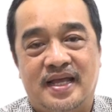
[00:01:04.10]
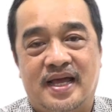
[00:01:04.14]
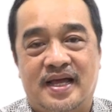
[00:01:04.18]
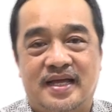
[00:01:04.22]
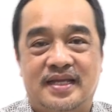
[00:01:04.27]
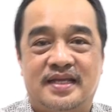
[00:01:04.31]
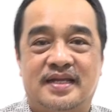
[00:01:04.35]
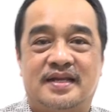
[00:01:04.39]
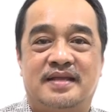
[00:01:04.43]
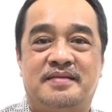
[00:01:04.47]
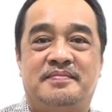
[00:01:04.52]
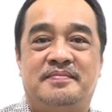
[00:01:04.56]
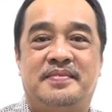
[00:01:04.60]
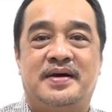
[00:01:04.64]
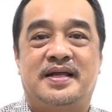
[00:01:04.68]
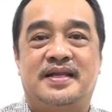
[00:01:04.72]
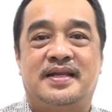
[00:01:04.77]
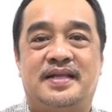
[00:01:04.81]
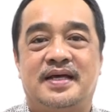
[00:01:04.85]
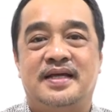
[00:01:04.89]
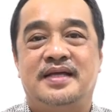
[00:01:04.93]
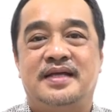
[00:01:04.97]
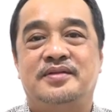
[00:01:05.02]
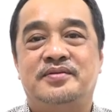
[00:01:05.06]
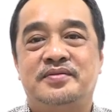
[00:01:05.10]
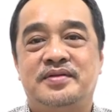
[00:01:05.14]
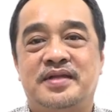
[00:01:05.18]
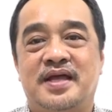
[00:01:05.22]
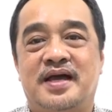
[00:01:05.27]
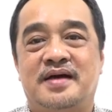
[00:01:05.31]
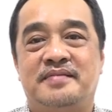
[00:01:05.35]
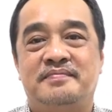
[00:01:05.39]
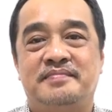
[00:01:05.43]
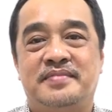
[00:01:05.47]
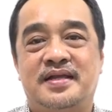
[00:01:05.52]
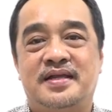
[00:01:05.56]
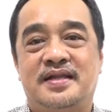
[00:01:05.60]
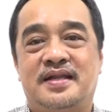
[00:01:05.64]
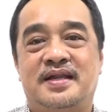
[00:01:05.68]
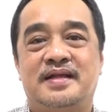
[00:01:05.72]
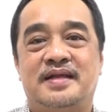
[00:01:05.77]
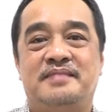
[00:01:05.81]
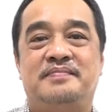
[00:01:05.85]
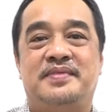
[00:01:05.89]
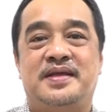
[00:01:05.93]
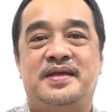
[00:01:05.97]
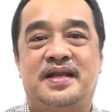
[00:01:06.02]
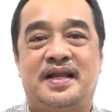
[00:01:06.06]
di akhir ibadah itu diambil
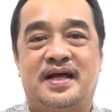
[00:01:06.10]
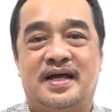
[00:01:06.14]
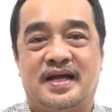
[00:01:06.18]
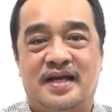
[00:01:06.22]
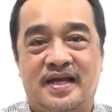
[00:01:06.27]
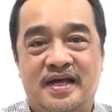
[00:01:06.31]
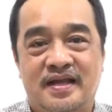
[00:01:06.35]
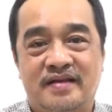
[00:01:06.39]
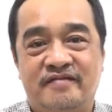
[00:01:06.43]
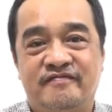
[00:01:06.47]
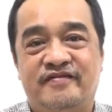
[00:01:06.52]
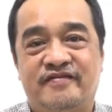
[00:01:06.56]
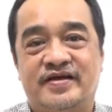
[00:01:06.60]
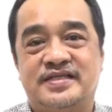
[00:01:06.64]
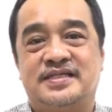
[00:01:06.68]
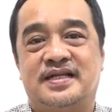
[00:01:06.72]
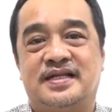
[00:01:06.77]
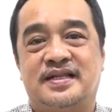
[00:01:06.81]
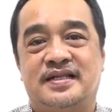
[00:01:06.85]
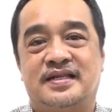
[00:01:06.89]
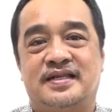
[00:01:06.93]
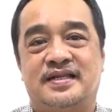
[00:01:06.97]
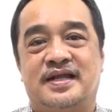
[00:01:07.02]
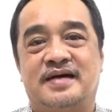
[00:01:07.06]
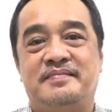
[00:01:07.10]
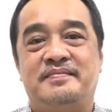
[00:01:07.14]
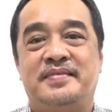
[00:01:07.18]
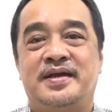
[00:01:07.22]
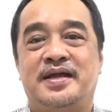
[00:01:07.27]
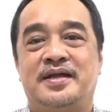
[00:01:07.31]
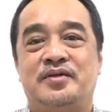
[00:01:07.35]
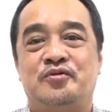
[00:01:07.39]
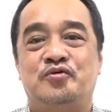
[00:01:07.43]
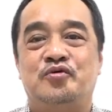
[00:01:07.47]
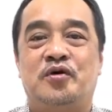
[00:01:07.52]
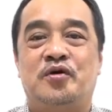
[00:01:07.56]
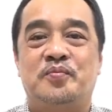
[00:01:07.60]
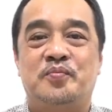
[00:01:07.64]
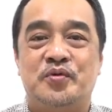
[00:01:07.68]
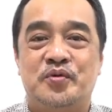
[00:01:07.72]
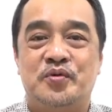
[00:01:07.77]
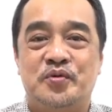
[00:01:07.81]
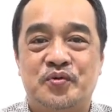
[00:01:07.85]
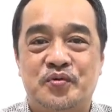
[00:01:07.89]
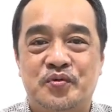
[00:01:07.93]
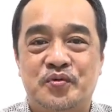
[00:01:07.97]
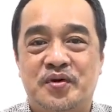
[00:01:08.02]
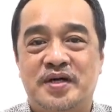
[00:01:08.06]
dari bilangan pasal 6 ayat
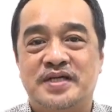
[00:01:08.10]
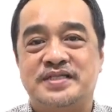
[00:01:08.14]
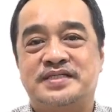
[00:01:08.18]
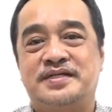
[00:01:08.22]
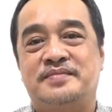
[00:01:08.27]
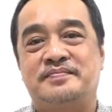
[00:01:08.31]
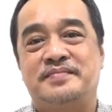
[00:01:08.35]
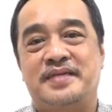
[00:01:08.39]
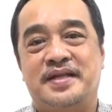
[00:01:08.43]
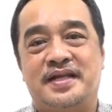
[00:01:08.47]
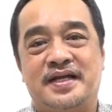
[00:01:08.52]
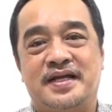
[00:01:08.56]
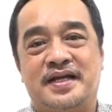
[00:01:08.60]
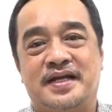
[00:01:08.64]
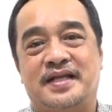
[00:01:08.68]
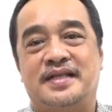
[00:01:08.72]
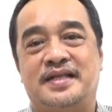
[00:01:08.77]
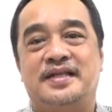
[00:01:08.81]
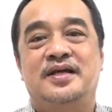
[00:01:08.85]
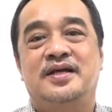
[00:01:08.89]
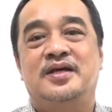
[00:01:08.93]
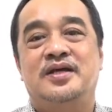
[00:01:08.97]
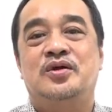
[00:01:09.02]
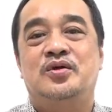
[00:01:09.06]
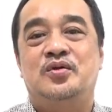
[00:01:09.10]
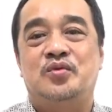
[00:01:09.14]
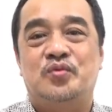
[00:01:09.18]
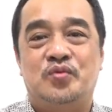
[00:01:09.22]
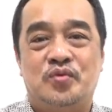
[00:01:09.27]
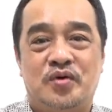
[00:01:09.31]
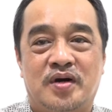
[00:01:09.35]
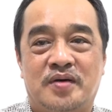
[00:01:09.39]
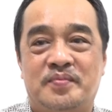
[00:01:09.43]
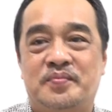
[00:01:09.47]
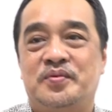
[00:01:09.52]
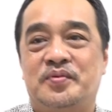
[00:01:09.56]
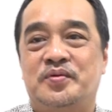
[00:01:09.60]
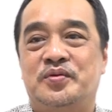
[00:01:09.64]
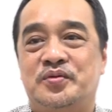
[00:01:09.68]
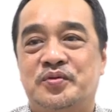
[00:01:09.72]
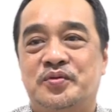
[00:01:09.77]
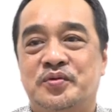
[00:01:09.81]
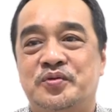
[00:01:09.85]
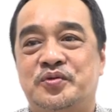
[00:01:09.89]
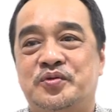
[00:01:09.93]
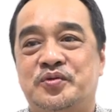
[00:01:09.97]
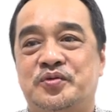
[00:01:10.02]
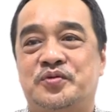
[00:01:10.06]
22 sampai dengan
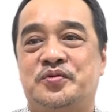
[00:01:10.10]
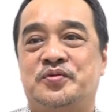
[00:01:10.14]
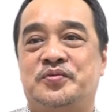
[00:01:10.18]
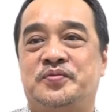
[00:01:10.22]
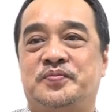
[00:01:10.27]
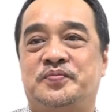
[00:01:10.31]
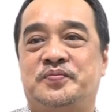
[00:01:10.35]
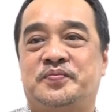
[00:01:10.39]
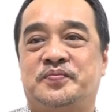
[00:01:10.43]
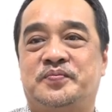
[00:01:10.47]
27.